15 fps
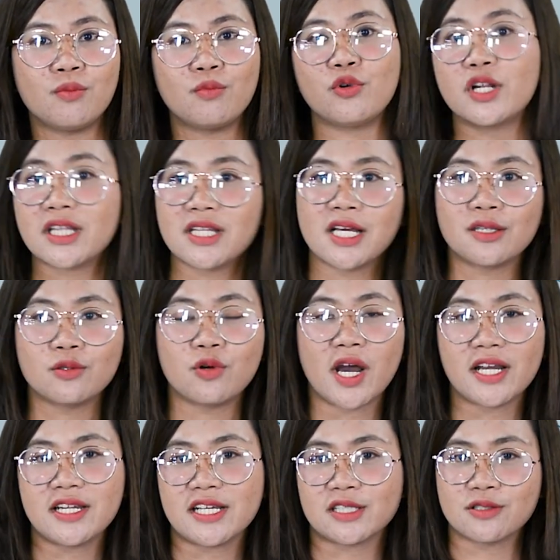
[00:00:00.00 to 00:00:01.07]
muridnya
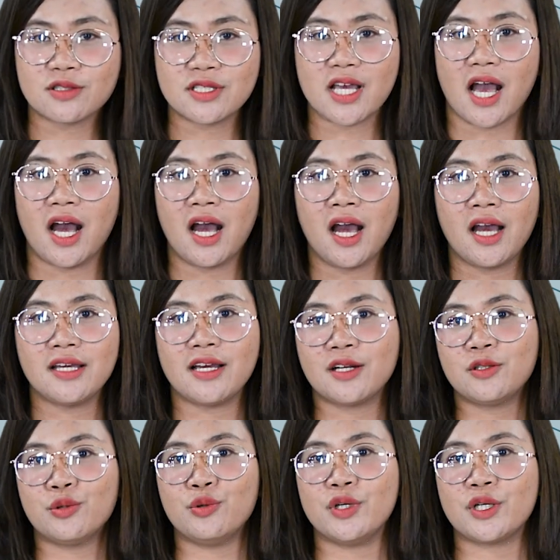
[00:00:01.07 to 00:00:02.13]
Tuhan Yesus ya
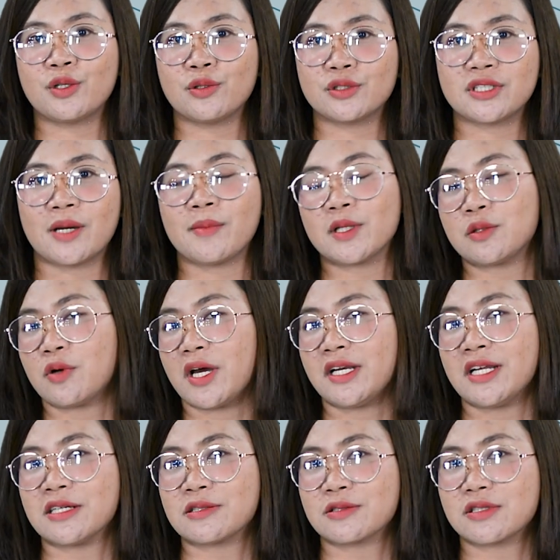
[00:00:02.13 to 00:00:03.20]
yang dulu ikut sama Tuhan
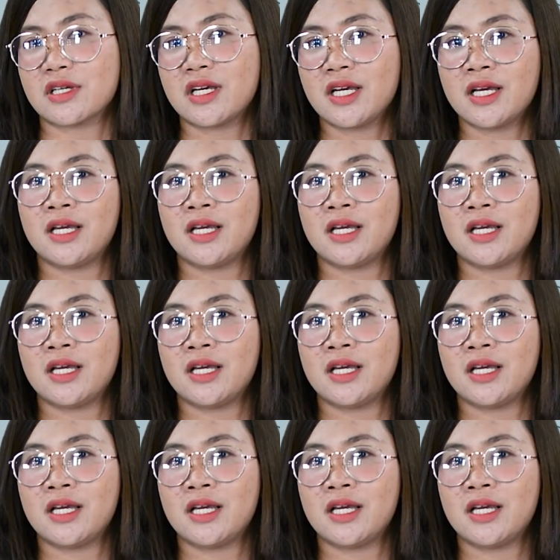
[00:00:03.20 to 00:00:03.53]
Yesus